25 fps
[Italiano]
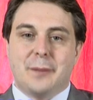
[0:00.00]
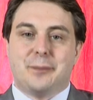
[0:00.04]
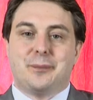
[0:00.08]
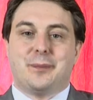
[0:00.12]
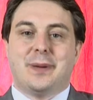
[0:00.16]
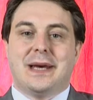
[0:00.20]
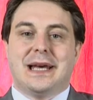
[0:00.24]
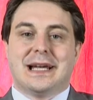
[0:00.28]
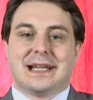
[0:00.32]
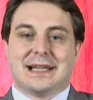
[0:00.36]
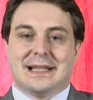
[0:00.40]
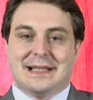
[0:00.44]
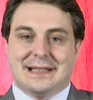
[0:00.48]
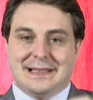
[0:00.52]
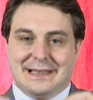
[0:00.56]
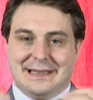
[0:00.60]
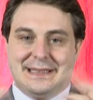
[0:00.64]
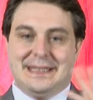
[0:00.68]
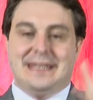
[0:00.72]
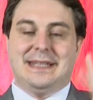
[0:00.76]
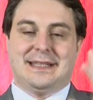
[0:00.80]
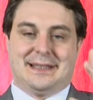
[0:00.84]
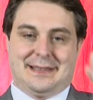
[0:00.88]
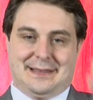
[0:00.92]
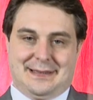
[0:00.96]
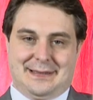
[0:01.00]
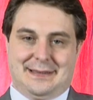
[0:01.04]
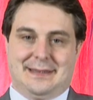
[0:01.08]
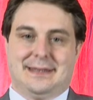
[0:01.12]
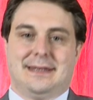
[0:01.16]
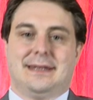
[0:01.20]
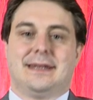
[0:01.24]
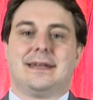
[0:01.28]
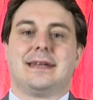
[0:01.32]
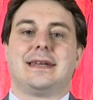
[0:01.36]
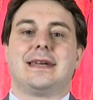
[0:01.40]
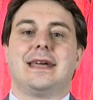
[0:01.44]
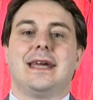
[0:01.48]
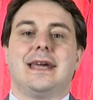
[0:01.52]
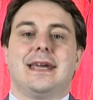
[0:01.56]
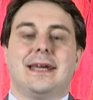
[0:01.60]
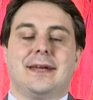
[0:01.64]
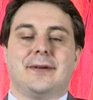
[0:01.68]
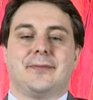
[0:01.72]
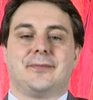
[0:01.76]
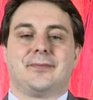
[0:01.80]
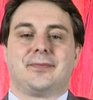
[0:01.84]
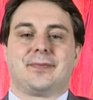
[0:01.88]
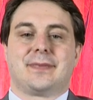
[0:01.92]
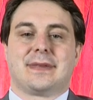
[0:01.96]
per dirti
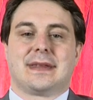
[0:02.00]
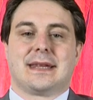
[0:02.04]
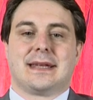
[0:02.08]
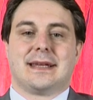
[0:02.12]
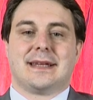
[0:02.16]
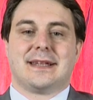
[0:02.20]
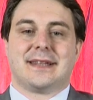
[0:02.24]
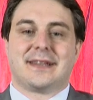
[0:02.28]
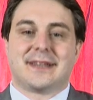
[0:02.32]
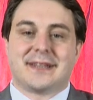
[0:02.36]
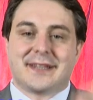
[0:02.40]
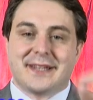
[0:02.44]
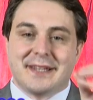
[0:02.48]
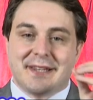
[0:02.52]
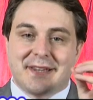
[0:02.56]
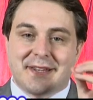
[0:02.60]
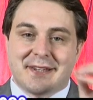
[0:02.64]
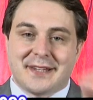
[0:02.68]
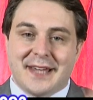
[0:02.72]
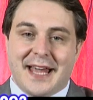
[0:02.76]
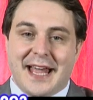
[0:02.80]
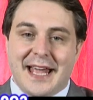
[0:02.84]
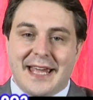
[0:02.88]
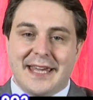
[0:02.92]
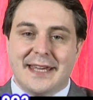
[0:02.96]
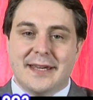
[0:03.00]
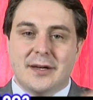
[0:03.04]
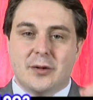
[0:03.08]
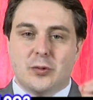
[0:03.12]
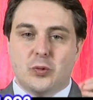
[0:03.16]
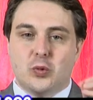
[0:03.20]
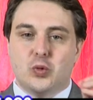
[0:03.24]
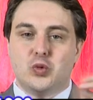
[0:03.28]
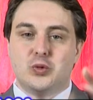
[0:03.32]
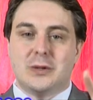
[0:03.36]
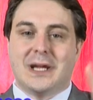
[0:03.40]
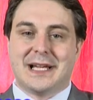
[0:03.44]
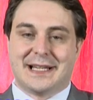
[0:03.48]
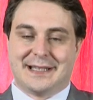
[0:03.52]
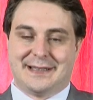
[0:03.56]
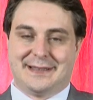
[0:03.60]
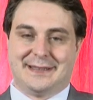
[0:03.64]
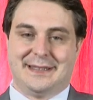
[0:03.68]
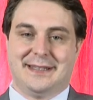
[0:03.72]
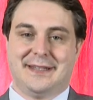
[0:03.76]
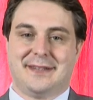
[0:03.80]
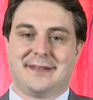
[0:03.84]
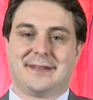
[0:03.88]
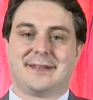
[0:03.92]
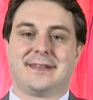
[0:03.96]
che se sei un
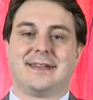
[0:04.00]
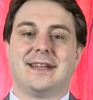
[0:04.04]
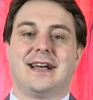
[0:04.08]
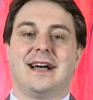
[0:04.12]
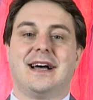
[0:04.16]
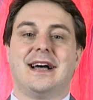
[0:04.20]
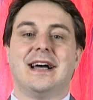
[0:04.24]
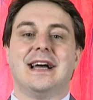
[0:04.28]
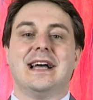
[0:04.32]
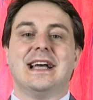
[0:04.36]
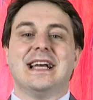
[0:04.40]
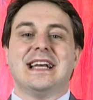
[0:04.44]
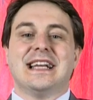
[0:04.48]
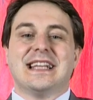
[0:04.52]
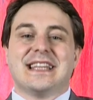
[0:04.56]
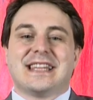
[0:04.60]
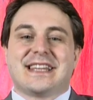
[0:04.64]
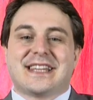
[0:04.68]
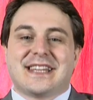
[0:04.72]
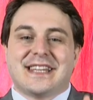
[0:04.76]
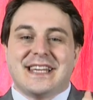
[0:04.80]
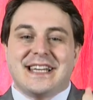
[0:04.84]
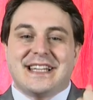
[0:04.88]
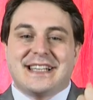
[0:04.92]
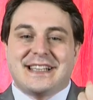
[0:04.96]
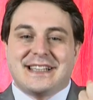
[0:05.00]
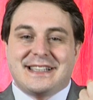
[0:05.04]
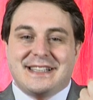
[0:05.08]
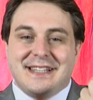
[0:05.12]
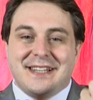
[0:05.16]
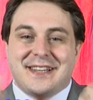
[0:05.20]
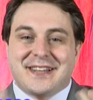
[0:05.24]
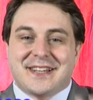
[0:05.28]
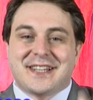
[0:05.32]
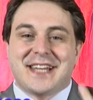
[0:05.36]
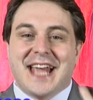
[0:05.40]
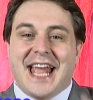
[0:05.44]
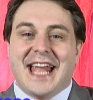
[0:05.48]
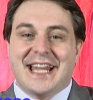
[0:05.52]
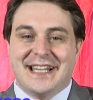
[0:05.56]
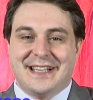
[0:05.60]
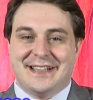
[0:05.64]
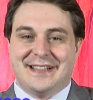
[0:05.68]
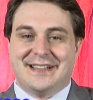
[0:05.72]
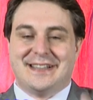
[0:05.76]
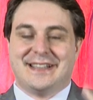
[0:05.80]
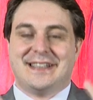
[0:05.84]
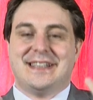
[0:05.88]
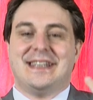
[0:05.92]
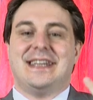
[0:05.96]
artista, se ti
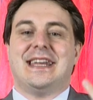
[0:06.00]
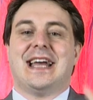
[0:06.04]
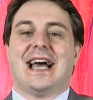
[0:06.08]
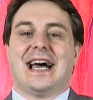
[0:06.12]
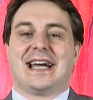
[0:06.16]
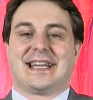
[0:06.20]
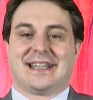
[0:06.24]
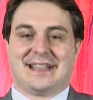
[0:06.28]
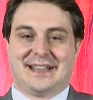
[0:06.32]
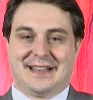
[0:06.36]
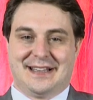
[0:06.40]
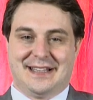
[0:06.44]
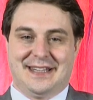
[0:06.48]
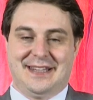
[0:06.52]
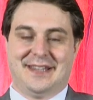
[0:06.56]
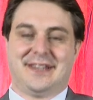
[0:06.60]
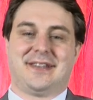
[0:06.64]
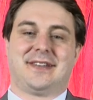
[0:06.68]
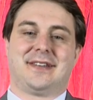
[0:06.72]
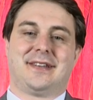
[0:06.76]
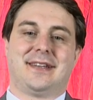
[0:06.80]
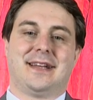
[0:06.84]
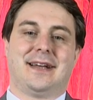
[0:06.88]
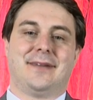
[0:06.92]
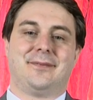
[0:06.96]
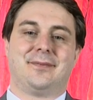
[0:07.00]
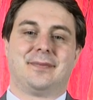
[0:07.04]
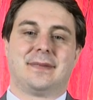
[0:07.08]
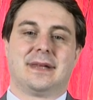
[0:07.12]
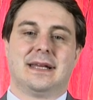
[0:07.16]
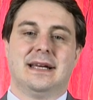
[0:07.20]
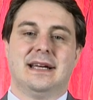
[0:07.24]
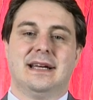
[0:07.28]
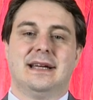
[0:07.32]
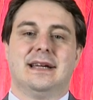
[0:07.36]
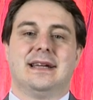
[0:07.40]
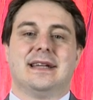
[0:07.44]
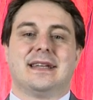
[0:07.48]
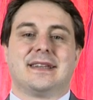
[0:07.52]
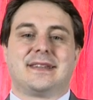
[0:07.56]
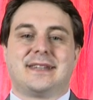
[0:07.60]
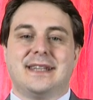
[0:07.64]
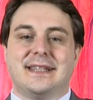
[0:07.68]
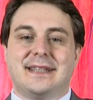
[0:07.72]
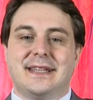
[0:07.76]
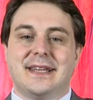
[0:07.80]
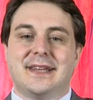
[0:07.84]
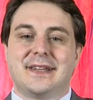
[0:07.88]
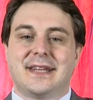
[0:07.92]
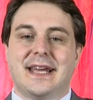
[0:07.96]
senti artista,
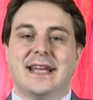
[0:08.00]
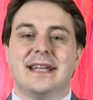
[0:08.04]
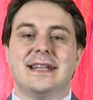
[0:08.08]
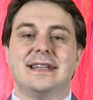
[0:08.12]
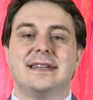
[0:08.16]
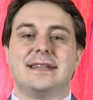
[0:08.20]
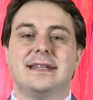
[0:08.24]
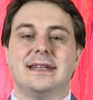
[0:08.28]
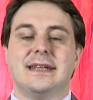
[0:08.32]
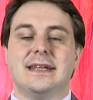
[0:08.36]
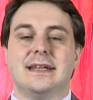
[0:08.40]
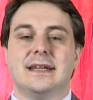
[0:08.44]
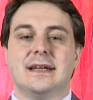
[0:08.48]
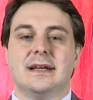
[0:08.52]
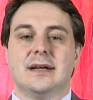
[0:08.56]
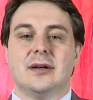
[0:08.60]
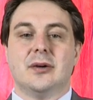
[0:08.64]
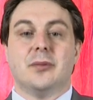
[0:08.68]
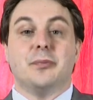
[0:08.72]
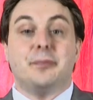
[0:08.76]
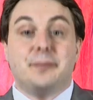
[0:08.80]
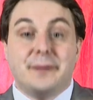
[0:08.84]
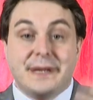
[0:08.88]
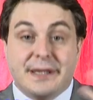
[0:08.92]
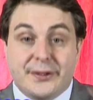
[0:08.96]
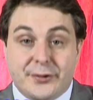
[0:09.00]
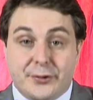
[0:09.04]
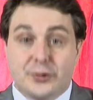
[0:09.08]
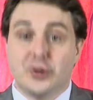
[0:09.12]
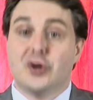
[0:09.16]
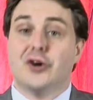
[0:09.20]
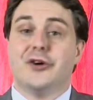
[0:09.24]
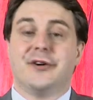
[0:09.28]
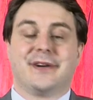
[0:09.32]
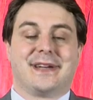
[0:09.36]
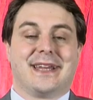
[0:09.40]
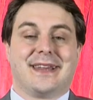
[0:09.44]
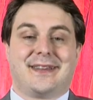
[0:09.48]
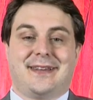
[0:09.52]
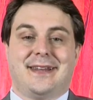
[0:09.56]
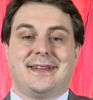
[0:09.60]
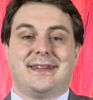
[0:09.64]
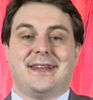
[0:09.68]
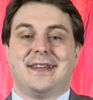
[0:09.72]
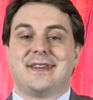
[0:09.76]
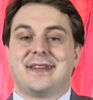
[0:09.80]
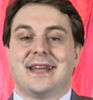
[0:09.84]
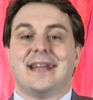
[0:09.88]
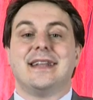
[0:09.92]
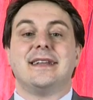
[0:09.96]
se ti senti pittore, se
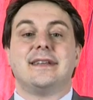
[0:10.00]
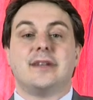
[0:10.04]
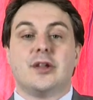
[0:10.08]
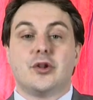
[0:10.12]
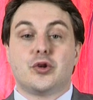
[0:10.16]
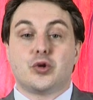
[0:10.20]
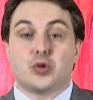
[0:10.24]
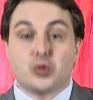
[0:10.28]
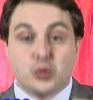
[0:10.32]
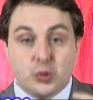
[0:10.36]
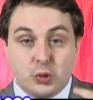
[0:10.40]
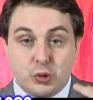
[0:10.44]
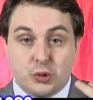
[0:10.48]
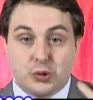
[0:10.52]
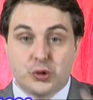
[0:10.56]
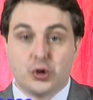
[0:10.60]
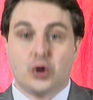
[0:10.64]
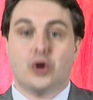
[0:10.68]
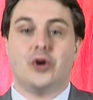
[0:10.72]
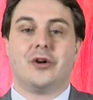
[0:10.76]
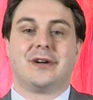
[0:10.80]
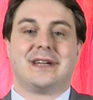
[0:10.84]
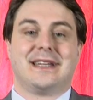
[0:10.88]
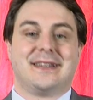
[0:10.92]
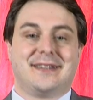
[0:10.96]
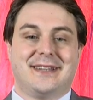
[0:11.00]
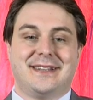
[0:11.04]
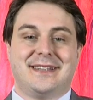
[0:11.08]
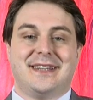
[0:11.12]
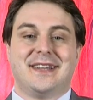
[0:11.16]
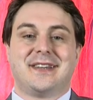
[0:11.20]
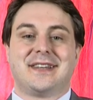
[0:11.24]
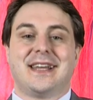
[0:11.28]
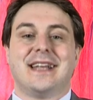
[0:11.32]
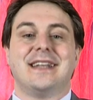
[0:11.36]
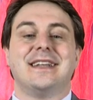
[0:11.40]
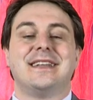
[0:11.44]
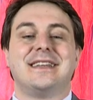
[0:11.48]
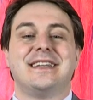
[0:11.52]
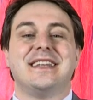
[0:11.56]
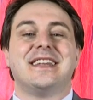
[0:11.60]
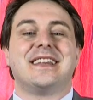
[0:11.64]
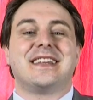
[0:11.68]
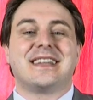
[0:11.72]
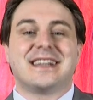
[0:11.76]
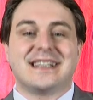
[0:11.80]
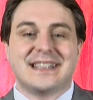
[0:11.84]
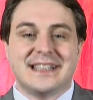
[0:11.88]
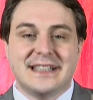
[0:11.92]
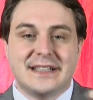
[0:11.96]
ti senti scultore, se ti senti
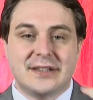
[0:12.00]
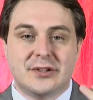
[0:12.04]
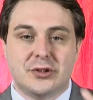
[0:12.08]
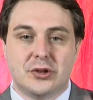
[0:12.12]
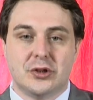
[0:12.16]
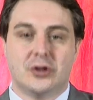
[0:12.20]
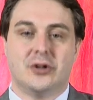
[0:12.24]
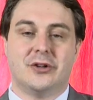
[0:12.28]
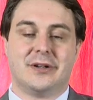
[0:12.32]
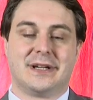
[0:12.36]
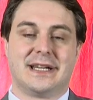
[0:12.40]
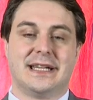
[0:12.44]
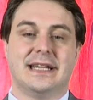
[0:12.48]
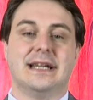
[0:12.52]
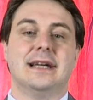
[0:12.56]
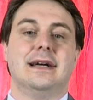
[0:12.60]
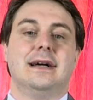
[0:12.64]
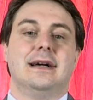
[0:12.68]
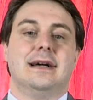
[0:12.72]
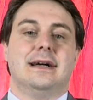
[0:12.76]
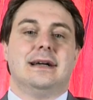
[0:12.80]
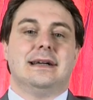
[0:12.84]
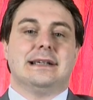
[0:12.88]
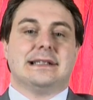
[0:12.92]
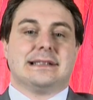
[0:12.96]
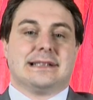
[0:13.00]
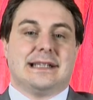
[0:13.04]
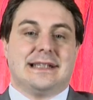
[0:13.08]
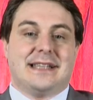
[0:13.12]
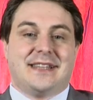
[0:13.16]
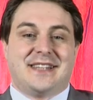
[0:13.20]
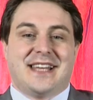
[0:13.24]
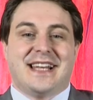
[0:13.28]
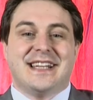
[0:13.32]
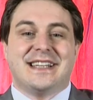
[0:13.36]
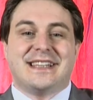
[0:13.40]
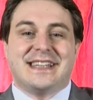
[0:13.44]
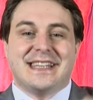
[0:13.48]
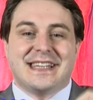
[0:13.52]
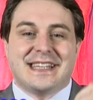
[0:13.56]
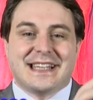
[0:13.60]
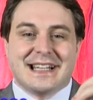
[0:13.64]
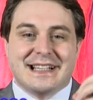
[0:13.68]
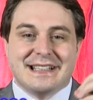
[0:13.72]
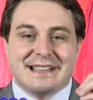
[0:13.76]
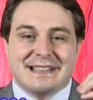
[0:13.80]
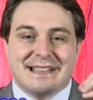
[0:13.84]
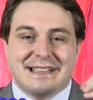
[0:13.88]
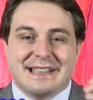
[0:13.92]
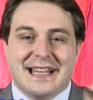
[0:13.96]
scrittore, se ti senti
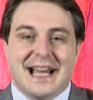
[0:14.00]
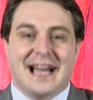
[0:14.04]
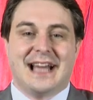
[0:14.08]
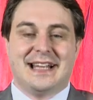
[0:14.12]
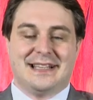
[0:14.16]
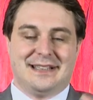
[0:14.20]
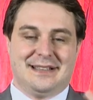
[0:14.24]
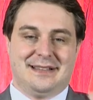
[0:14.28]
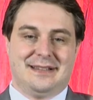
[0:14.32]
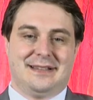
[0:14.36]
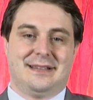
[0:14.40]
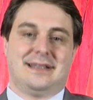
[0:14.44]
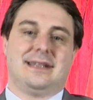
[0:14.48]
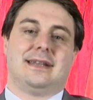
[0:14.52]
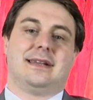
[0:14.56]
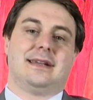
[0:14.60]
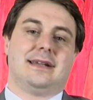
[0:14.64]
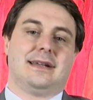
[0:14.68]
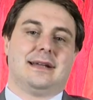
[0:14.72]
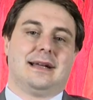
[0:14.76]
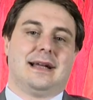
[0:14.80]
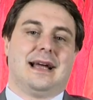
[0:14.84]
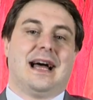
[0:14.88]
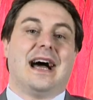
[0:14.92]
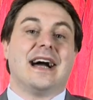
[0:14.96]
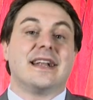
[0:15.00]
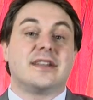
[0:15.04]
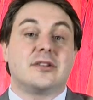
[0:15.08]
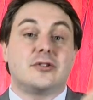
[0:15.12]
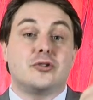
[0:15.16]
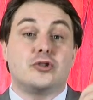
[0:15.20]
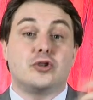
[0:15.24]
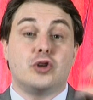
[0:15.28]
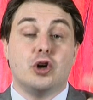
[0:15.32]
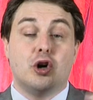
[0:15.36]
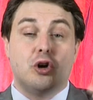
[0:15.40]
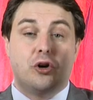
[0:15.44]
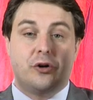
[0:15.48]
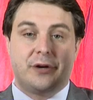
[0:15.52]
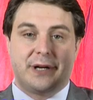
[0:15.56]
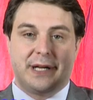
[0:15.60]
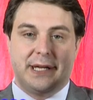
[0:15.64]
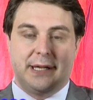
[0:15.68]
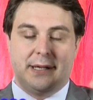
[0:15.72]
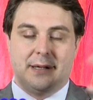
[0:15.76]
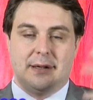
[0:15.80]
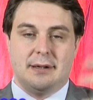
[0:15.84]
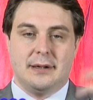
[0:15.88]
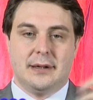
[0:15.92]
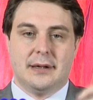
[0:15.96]
cantante,
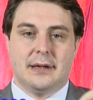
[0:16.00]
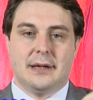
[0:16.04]
attore,